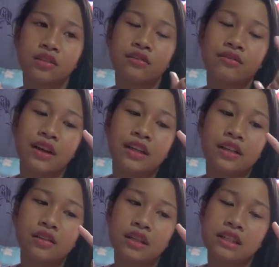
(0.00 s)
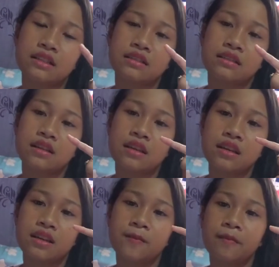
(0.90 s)
yung father ko is
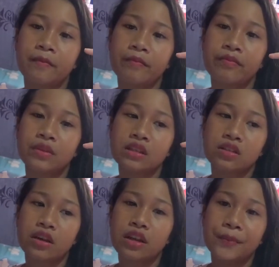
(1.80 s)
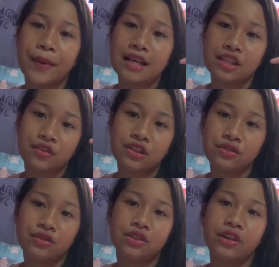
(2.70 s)
si Zoilo Pasco
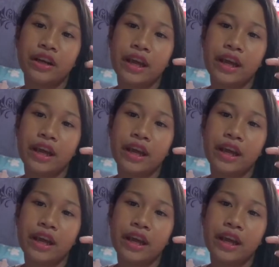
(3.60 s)
Jr.